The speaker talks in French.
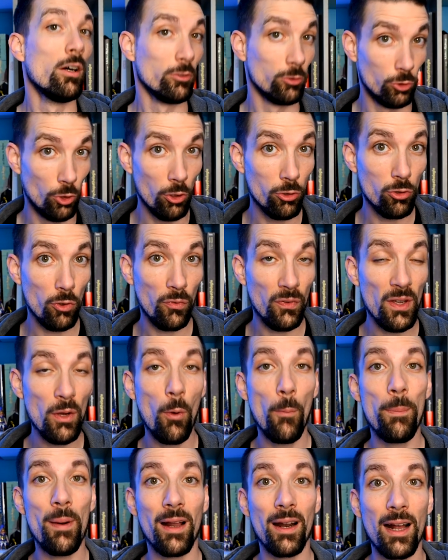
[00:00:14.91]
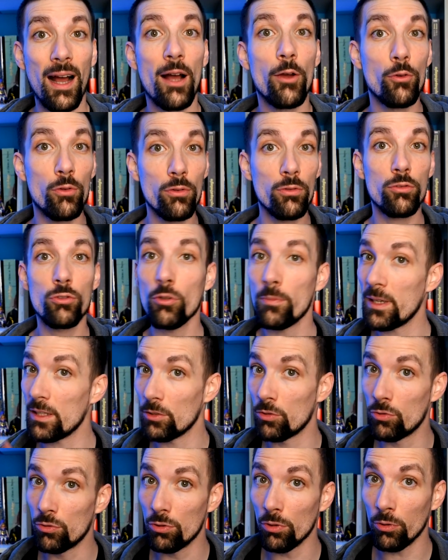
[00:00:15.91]
De ce fait, on parlera une
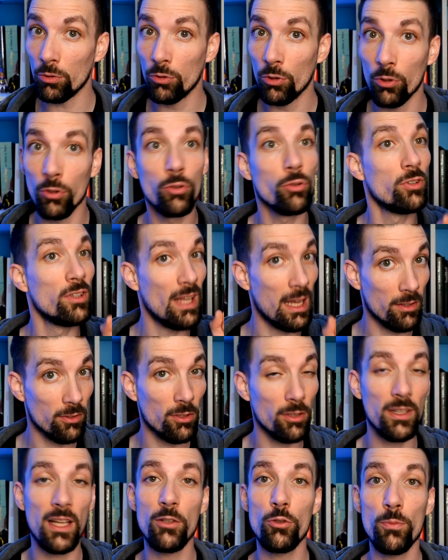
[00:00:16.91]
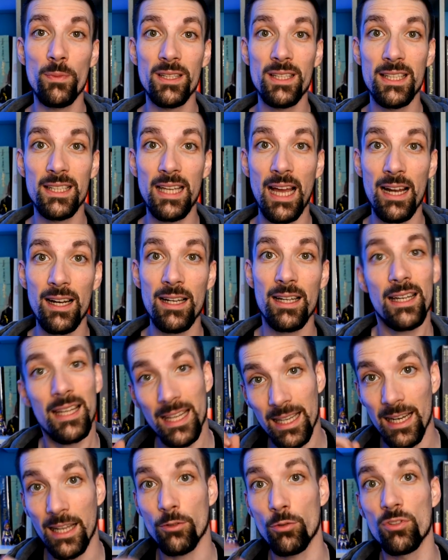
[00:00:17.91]
semaine sur deux d'un scandale du médical
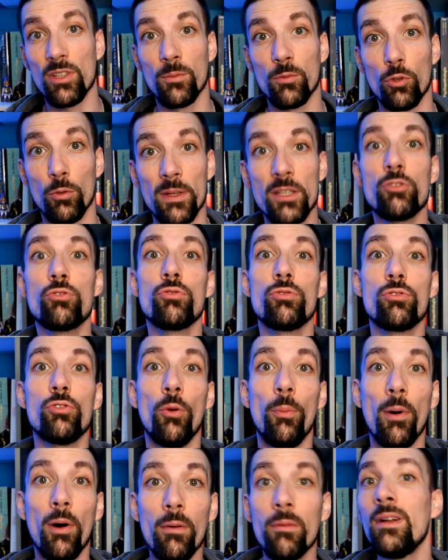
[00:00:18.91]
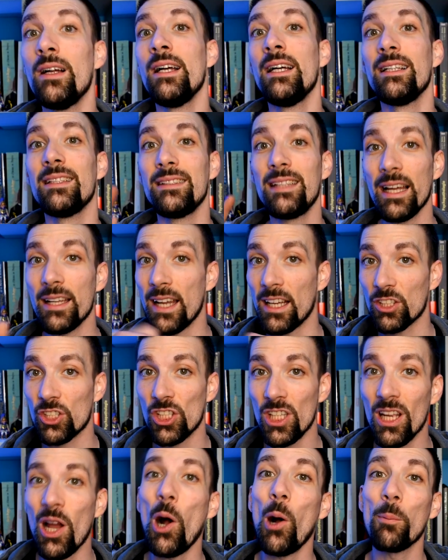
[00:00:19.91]
et la deuxième semaine justement
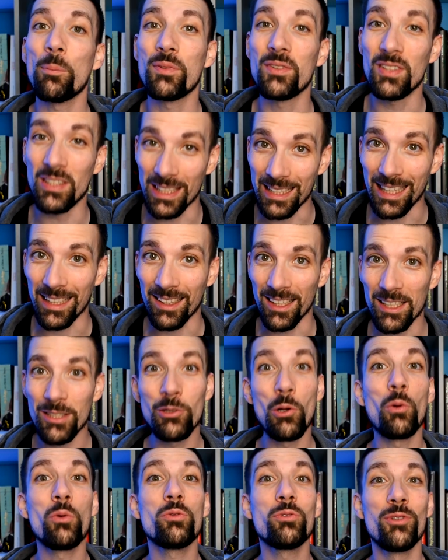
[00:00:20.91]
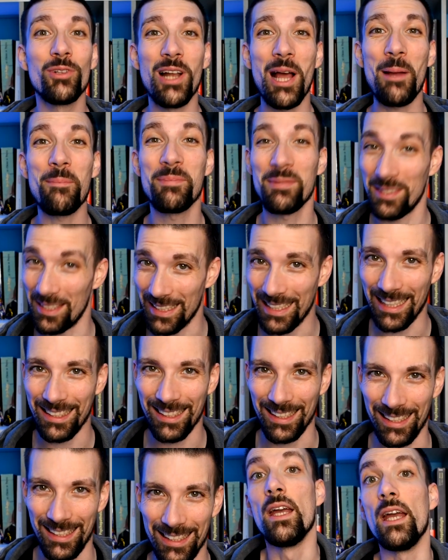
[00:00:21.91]
d'anarchie en psychiatrie, donc de la
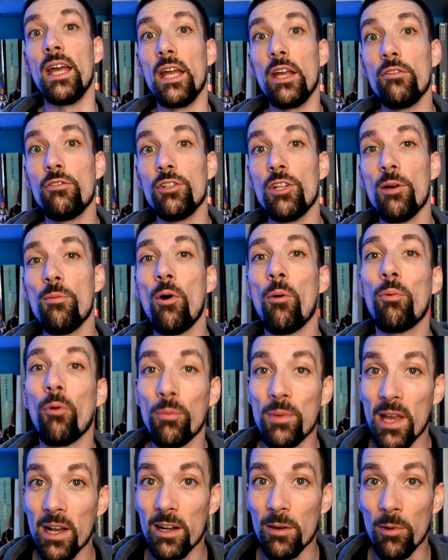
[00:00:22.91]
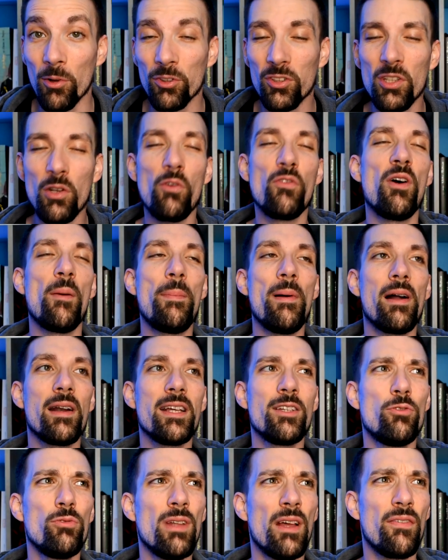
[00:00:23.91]
psychiatrie. évidemment, pour bien commencer, on va
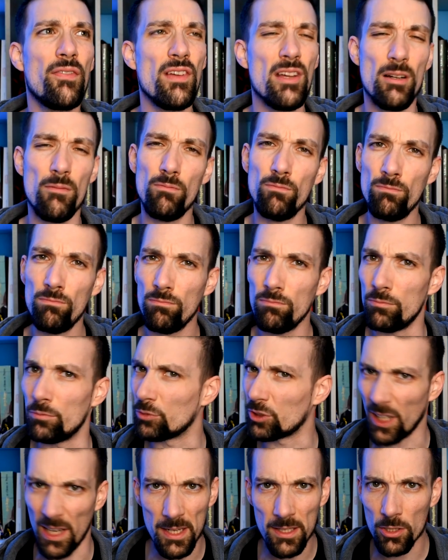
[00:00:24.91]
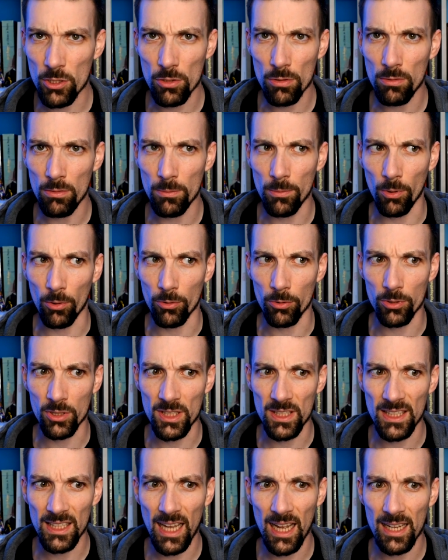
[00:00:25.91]
parler d'une affaire hmm, très sombre
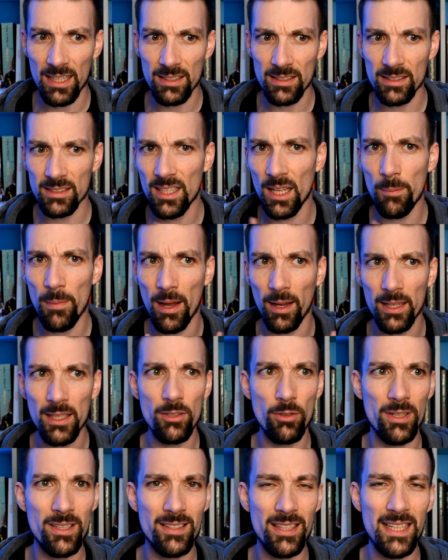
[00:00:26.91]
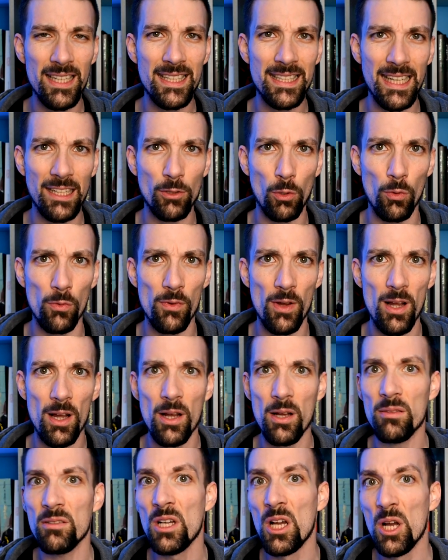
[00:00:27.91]
qui a démarré dans les années
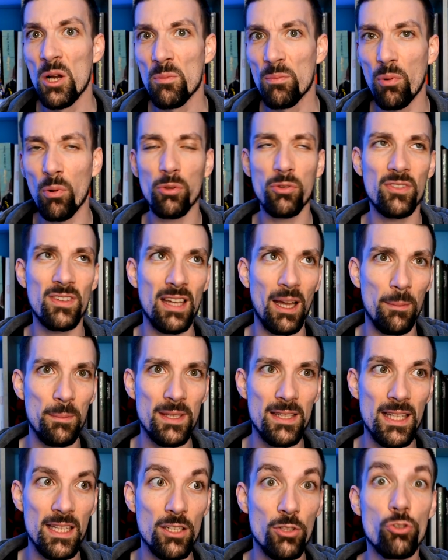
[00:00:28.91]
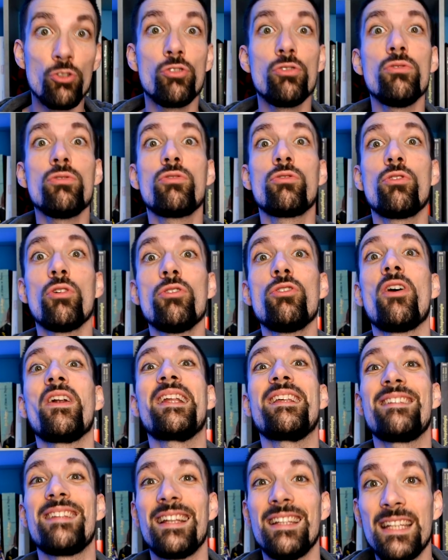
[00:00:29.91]
80 pour se terminer jusque dans
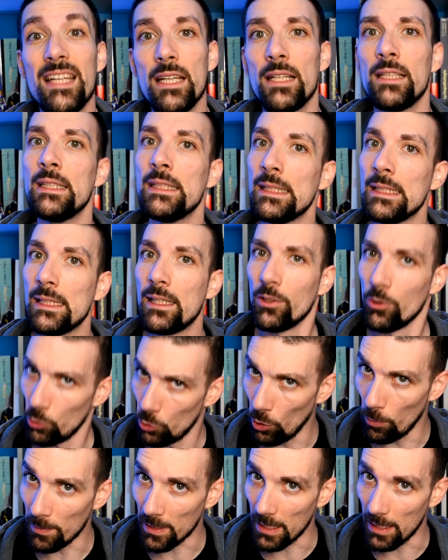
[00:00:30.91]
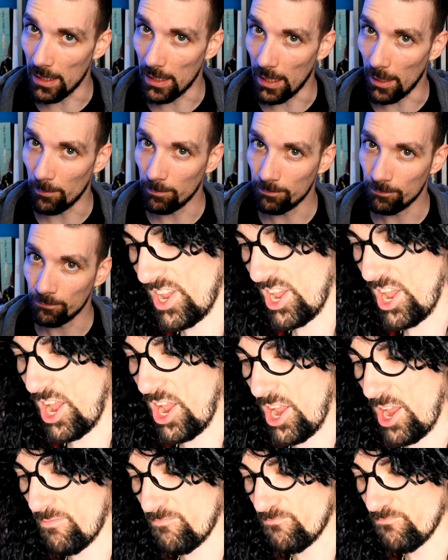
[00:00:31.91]
les années 2000.
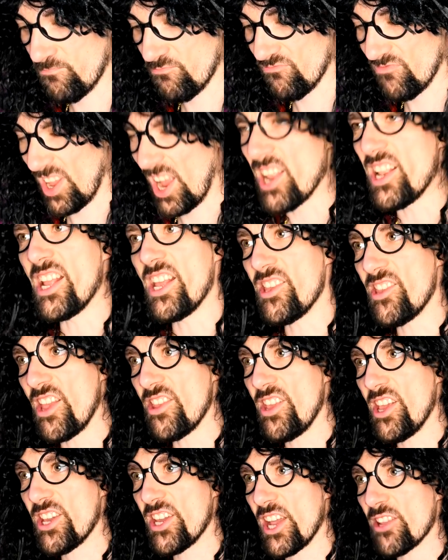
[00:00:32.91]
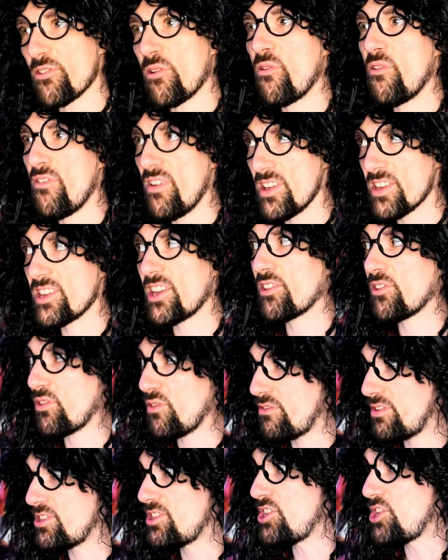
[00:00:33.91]
Eh, eh, les années 80 et
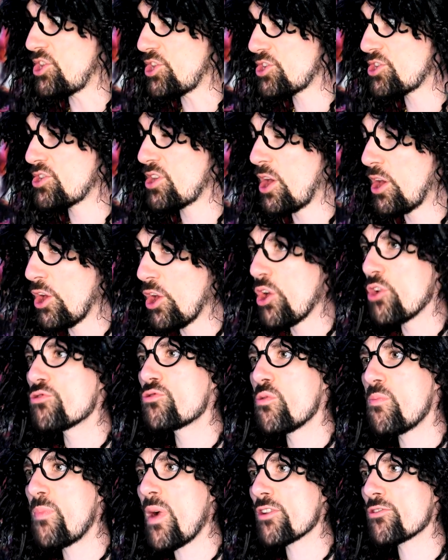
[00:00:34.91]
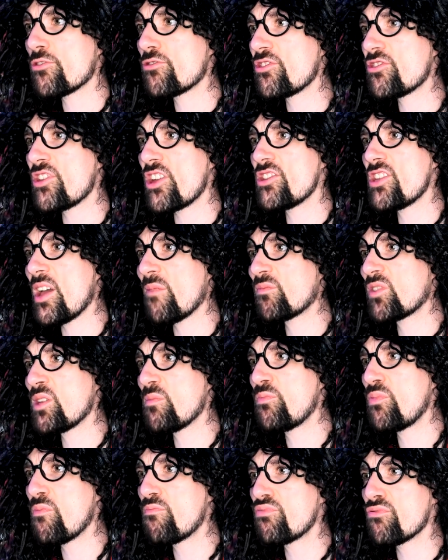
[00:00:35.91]
90 tu parles de ces années un petit
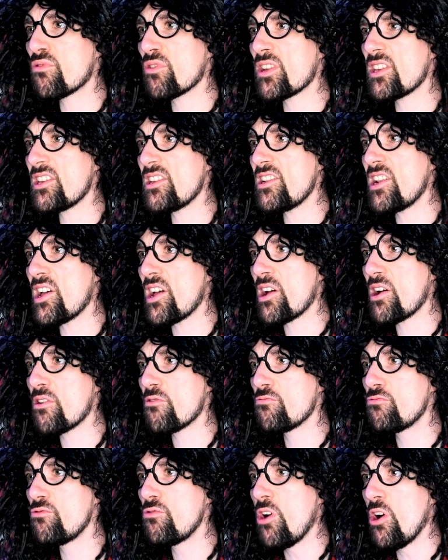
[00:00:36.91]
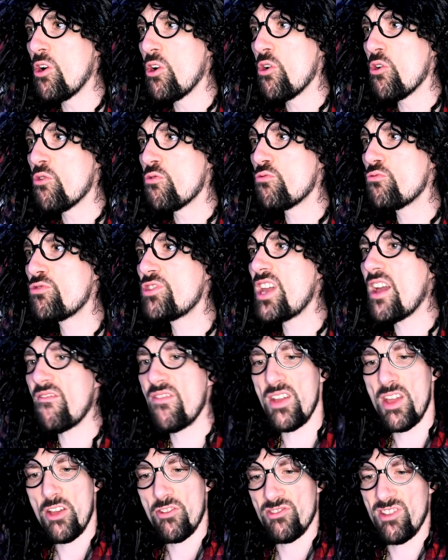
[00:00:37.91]
peu pourries là où il y
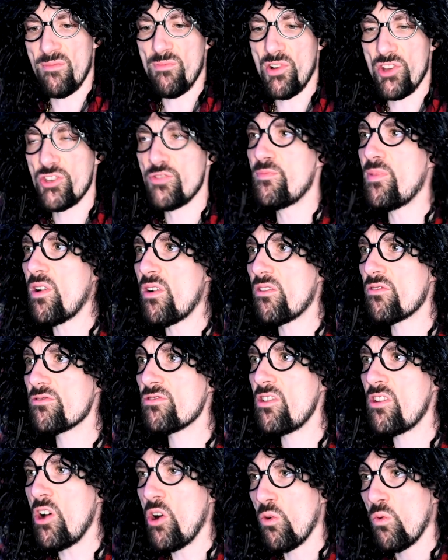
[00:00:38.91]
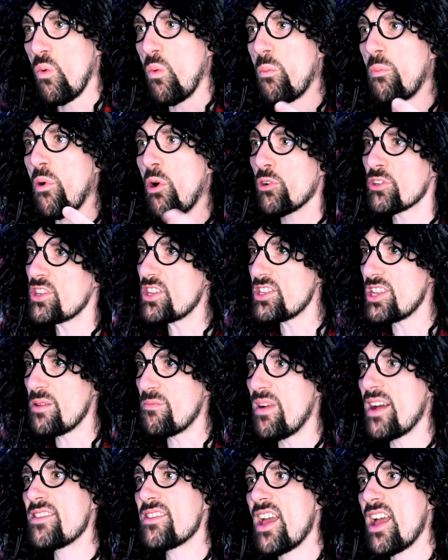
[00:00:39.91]
avait des boys bands, on portait des
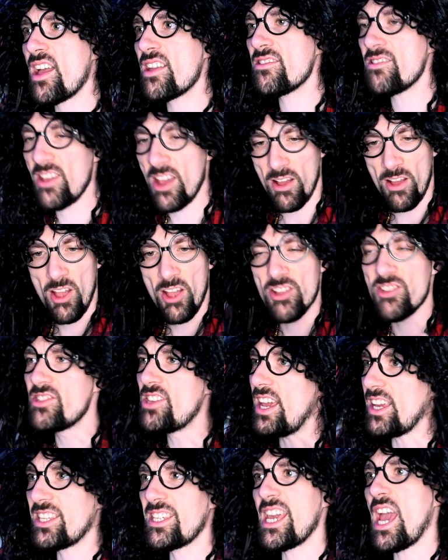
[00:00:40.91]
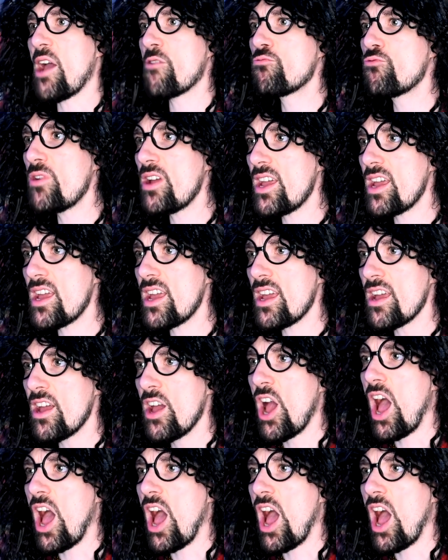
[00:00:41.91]
bananes, des kawaii,